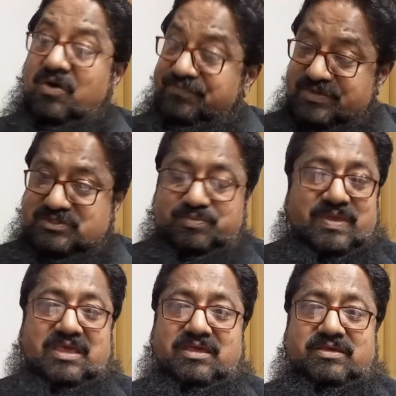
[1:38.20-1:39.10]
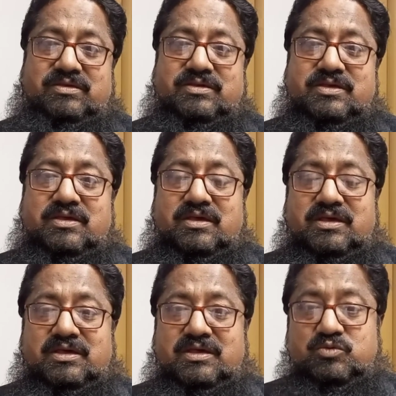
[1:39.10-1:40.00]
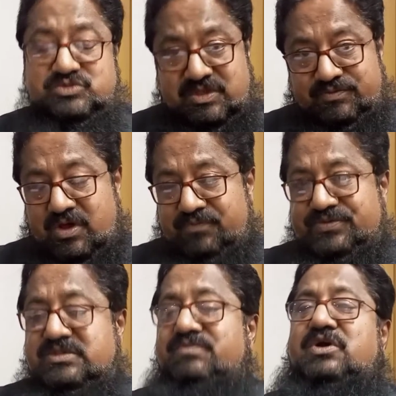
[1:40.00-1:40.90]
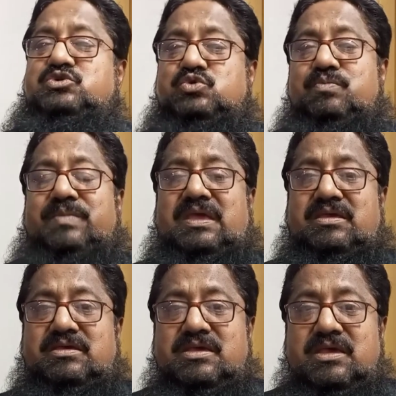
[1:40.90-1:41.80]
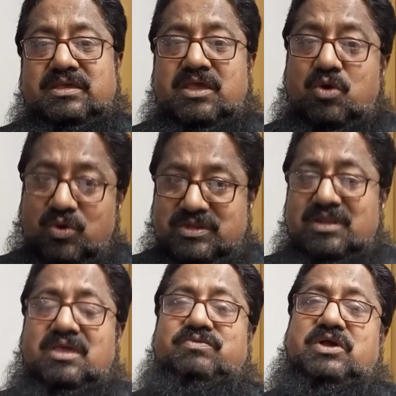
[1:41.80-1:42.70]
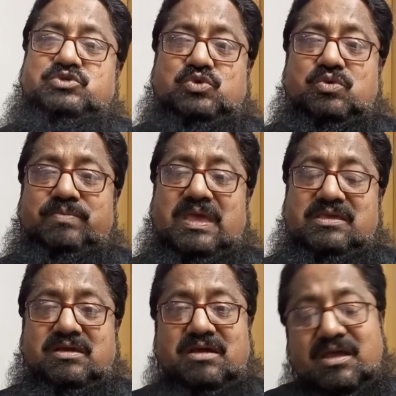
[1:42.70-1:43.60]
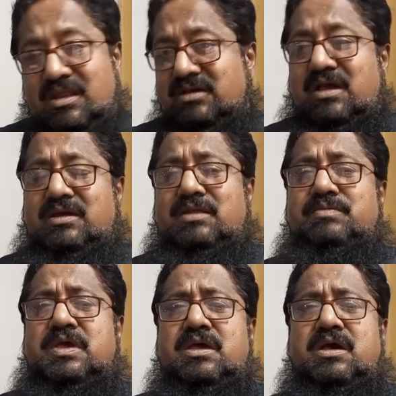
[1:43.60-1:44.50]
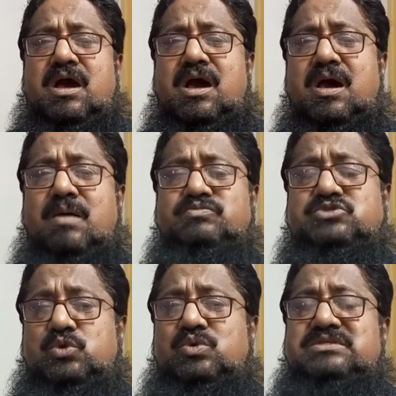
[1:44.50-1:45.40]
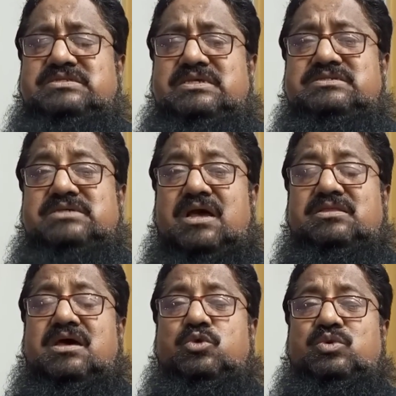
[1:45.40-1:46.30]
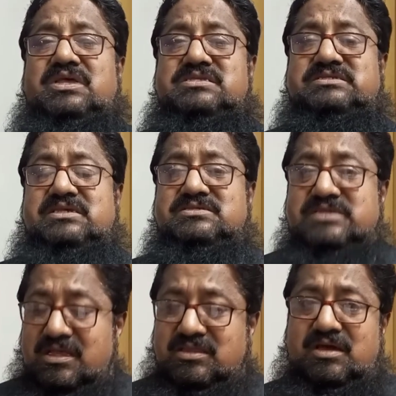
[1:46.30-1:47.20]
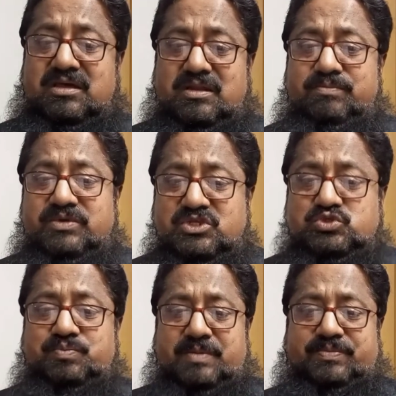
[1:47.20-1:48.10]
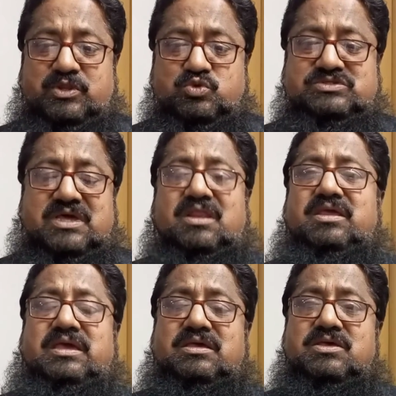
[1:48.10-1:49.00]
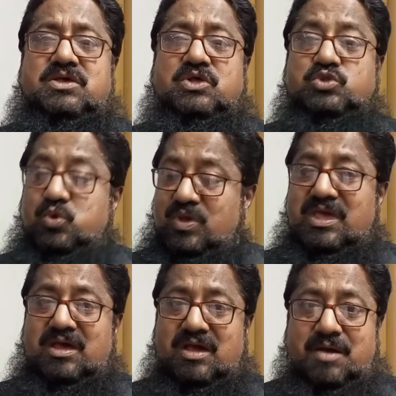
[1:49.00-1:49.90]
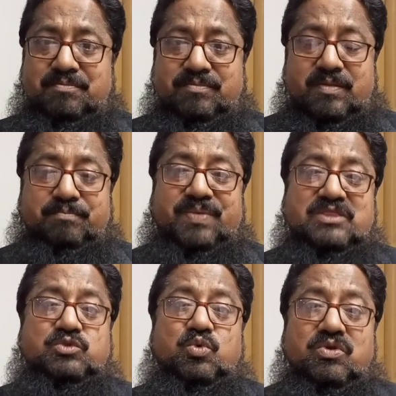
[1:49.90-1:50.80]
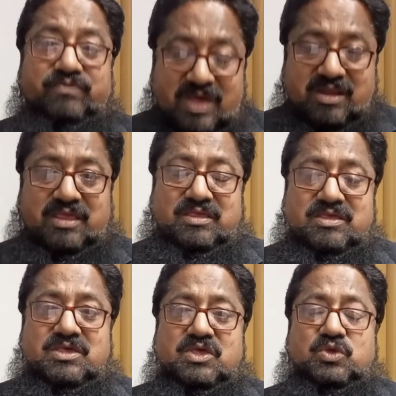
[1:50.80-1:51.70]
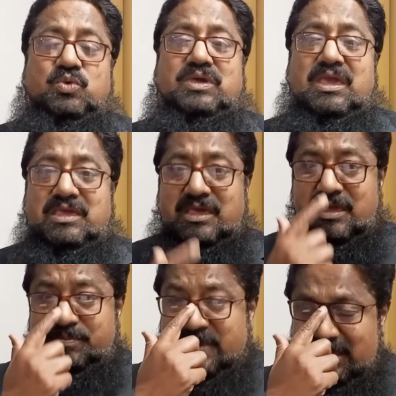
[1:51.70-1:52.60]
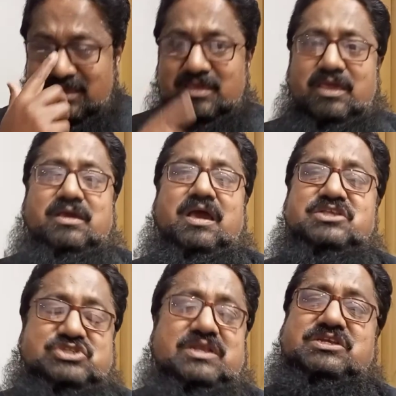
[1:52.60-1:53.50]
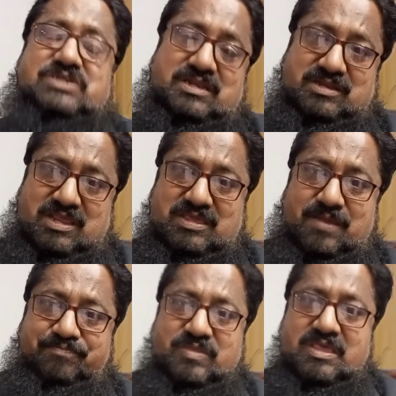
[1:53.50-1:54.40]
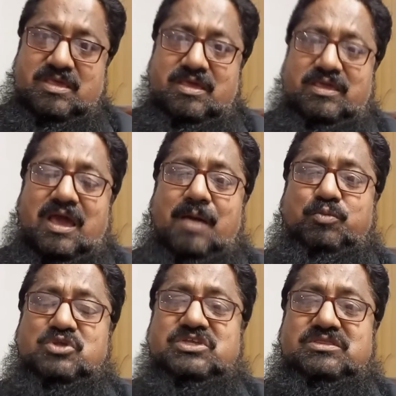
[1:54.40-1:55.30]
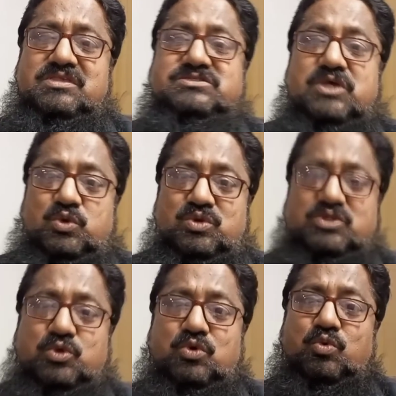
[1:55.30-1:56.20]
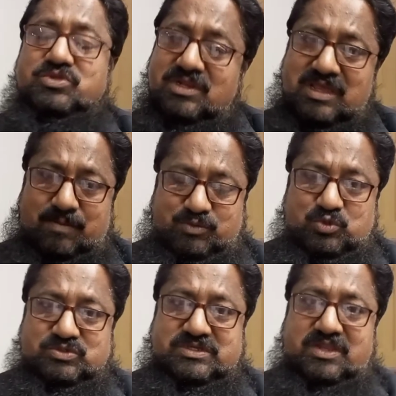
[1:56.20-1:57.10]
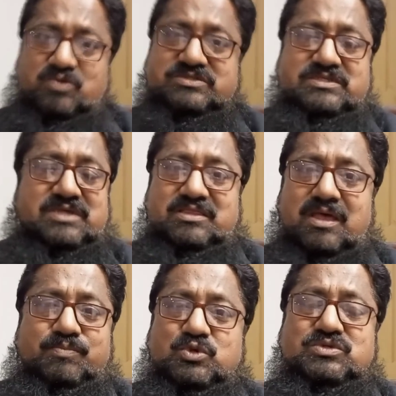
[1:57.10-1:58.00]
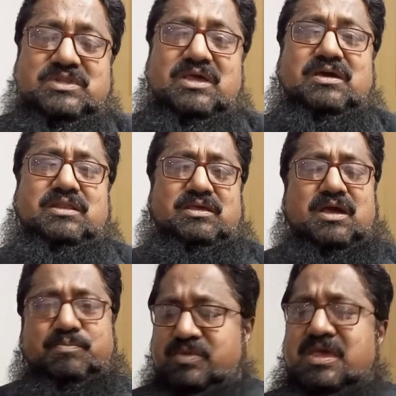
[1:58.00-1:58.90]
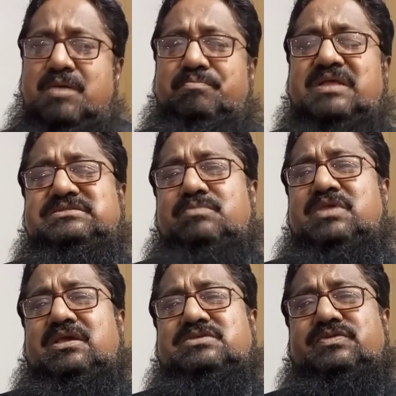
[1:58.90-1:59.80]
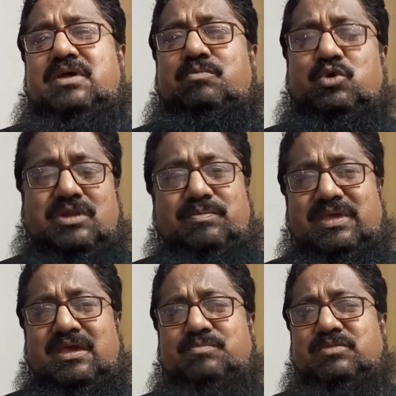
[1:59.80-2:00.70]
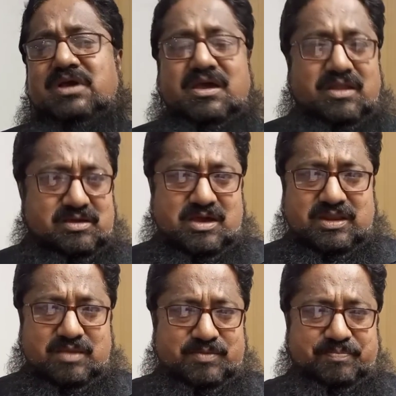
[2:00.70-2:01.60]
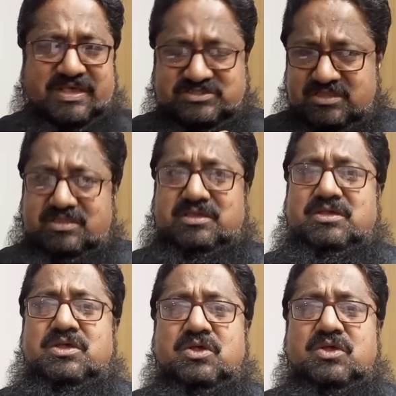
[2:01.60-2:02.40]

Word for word: ऑफिस में आ, उसके ऑफिस के वाशरूम में या होटल के वाशरूम में या खाना खाकर हम आप ज़रूरत से ज़्यादा रूटीन से ज़्यादा अगर हम टिश्यू पेपर यूज़ कर रहे हैं तो गोया हम बदउनवान है क्योंकि ये भी एक अच्छी निशानी नहीं है कि आपको जितनी ज़रूरत हो उतनी आप यूज़ करें उससे ज़्यादा आप यूज़ ना करें आप मत समझें कि इस वक्त हम होटल में हम खाना खा रहे हैं हमने पैसे दिए हैं